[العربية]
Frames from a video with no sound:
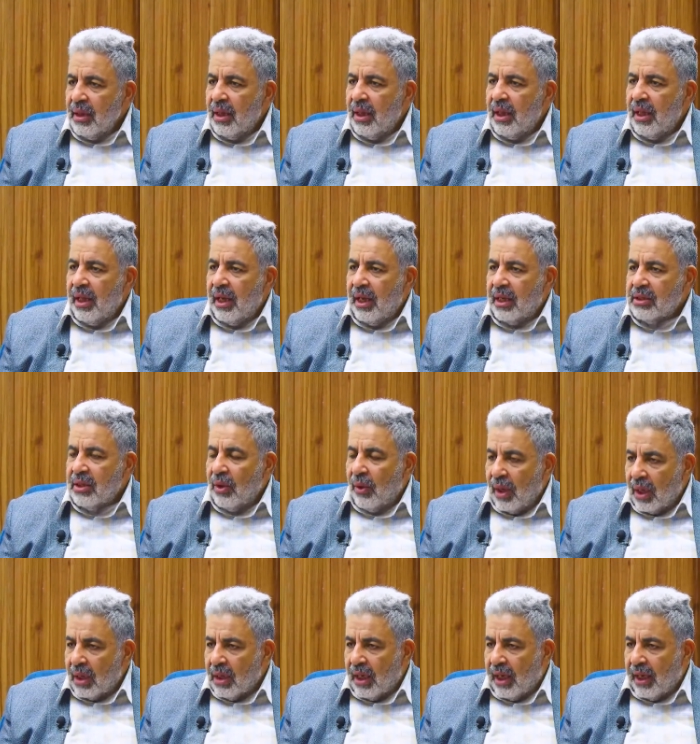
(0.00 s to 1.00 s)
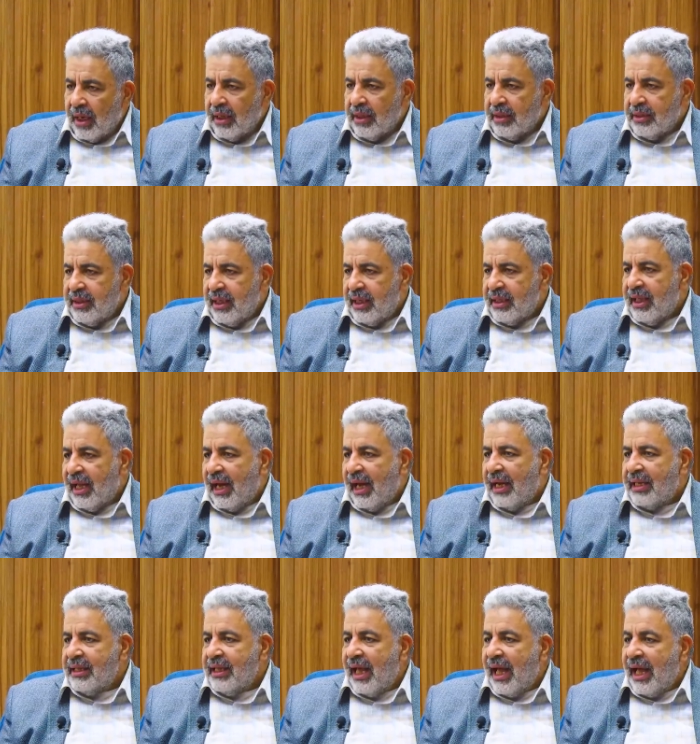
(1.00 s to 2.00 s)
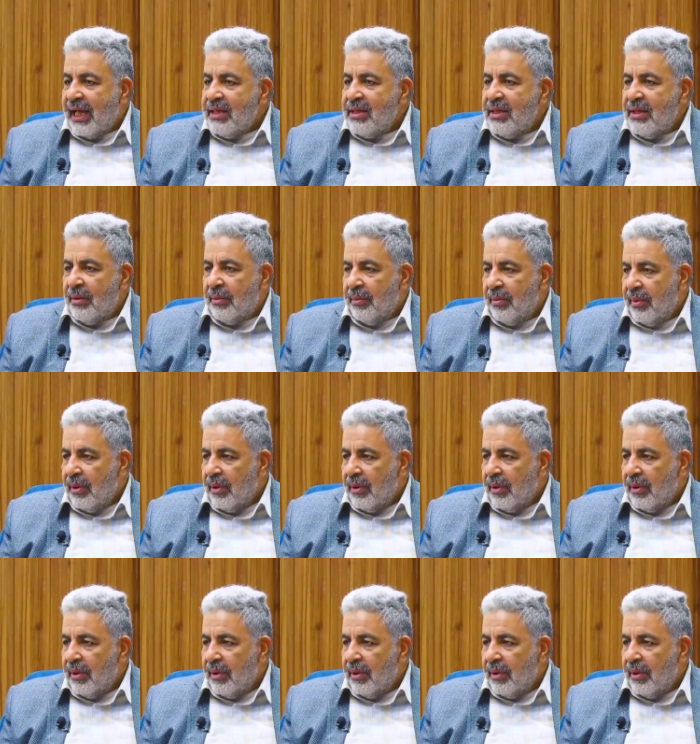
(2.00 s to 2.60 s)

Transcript: اتوقع ان احنا هنقدم